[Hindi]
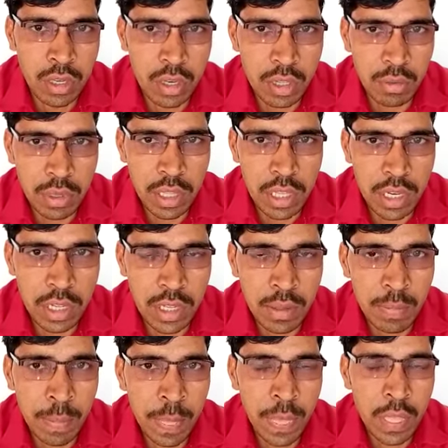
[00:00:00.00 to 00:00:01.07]
निवेदन है
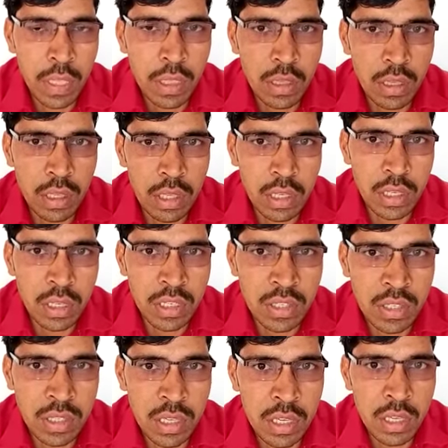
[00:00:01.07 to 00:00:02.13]
कि
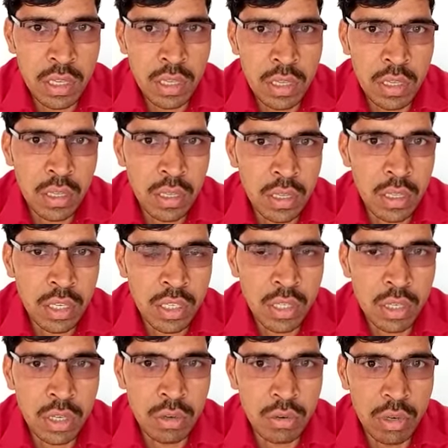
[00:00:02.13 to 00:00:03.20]
इससे इस
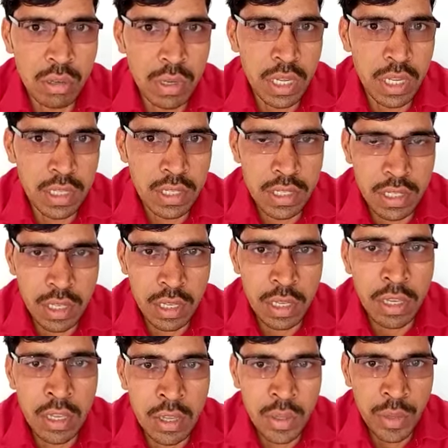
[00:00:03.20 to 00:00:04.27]
करोना वायरस से
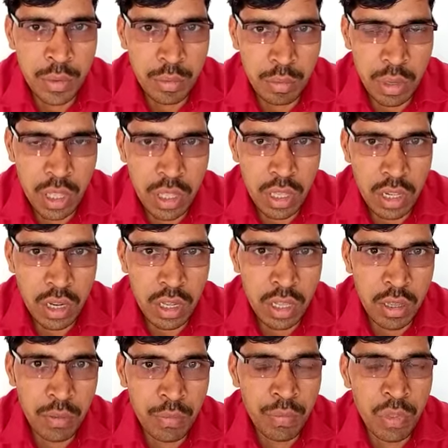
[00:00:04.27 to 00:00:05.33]
बच के
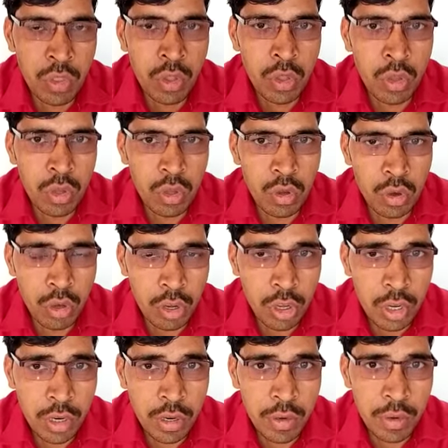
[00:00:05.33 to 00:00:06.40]
रहें
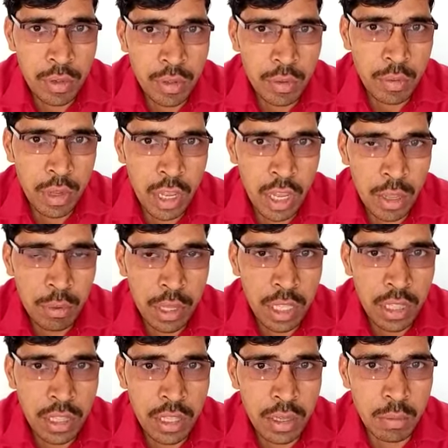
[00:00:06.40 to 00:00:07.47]
और अब
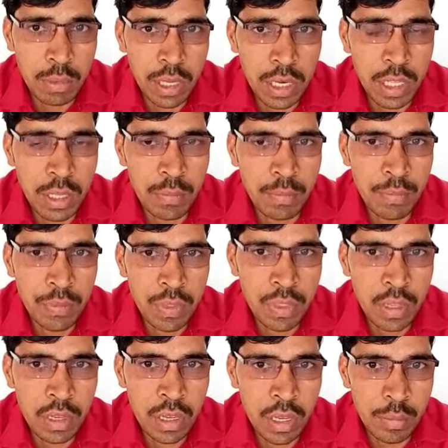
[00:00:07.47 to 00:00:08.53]
आती है बारी
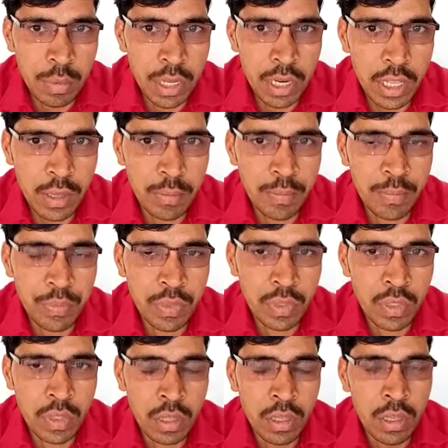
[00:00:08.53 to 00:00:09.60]
हमारी
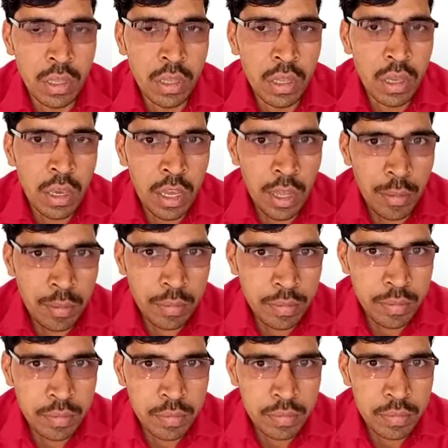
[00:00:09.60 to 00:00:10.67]
हम
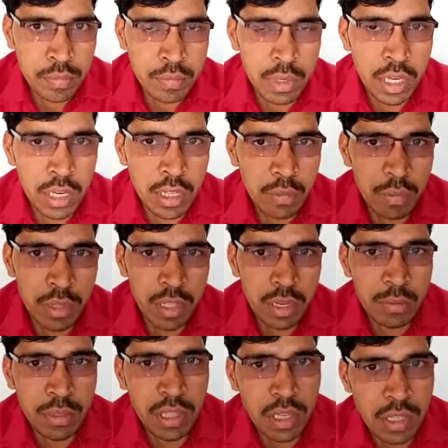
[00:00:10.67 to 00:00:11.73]
माननीय
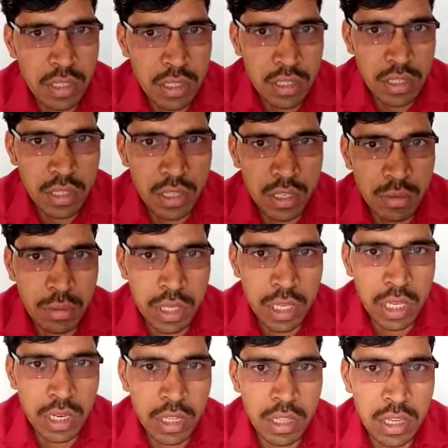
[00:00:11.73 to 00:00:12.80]
प्रधानमंत्री जी से ये भी
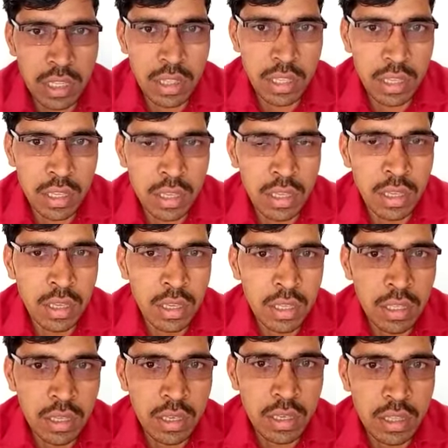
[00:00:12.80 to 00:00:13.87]
कहना चाहते हैं कि